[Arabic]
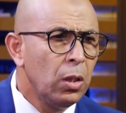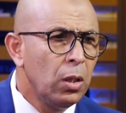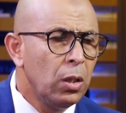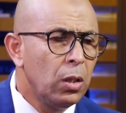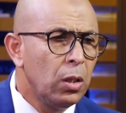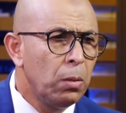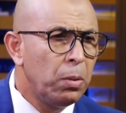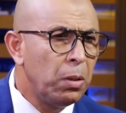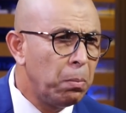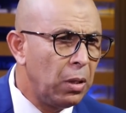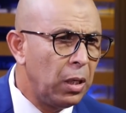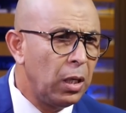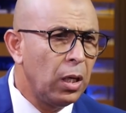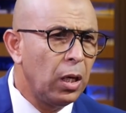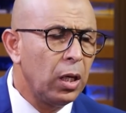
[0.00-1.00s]
آه، بن
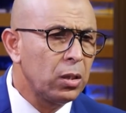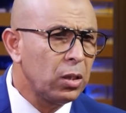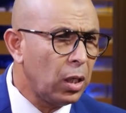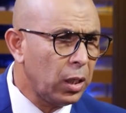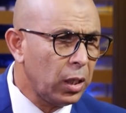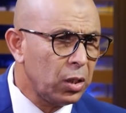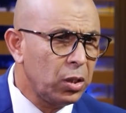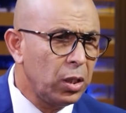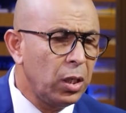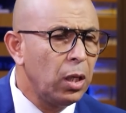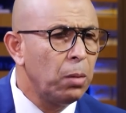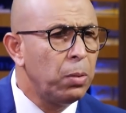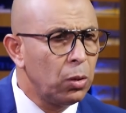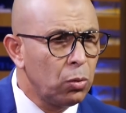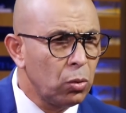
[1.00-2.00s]
بلا طارق
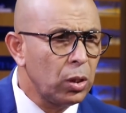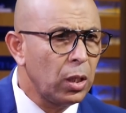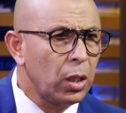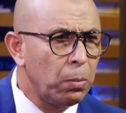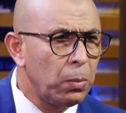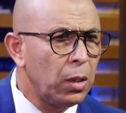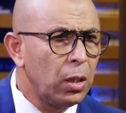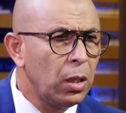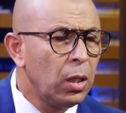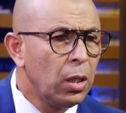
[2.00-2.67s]
شهاب هذو تقريبا